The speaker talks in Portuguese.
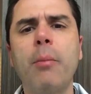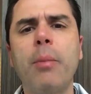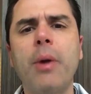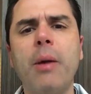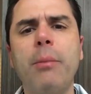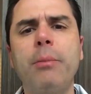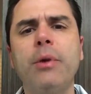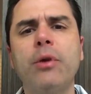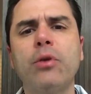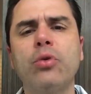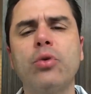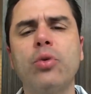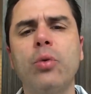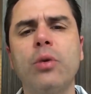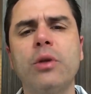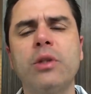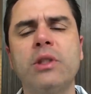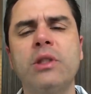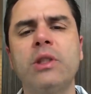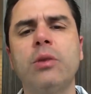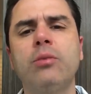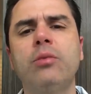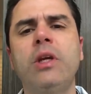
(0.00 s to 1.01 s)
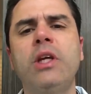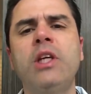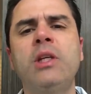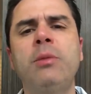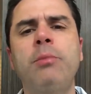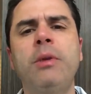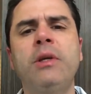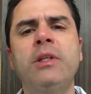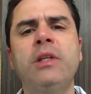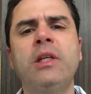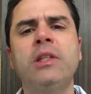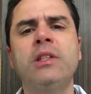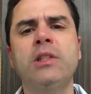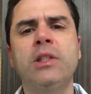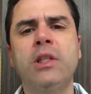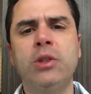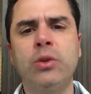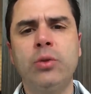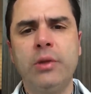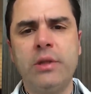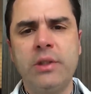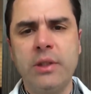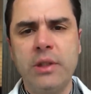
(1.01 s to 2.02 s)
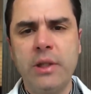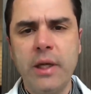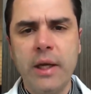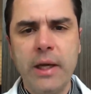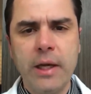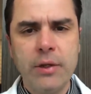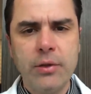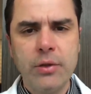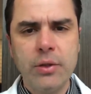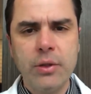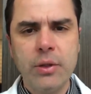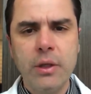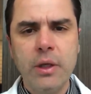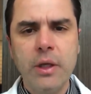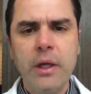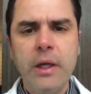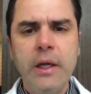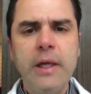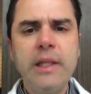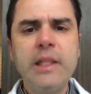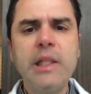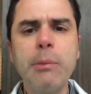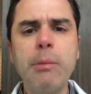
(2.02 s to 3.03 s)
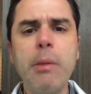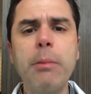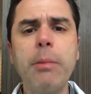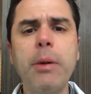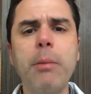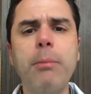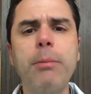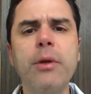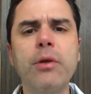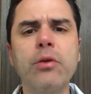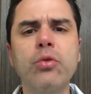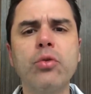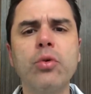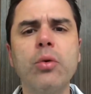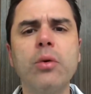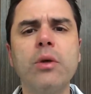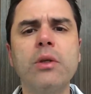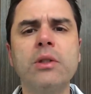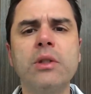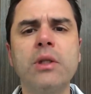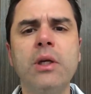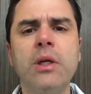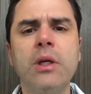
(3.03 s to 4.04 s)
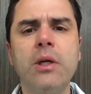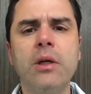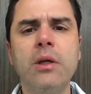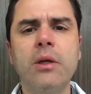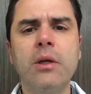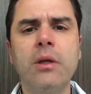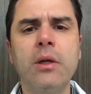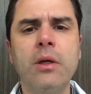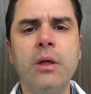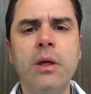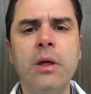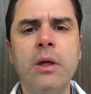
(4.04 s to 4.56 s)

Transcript: para pessoas que não têm especialista na sua cidade e também para pessoas que